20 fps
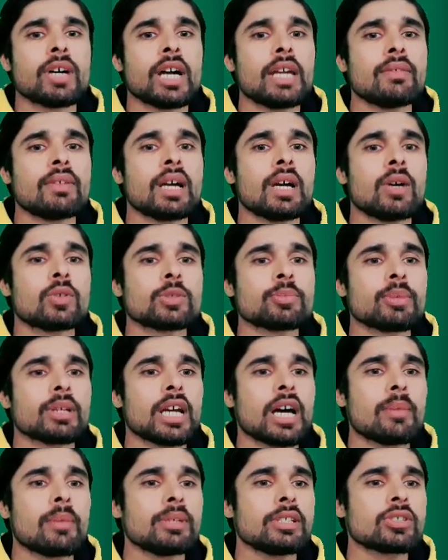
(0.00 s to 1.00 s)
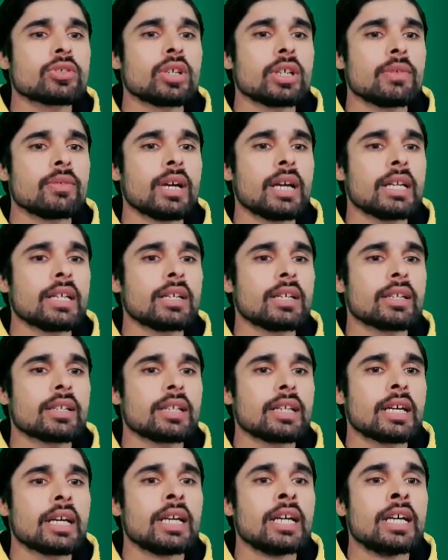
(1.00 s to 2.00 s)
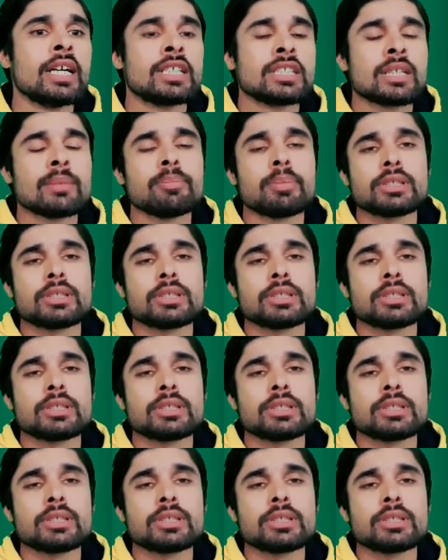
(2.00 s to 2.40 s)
फाइव है उस पर आपने इसको डिवाइड कर देना है जब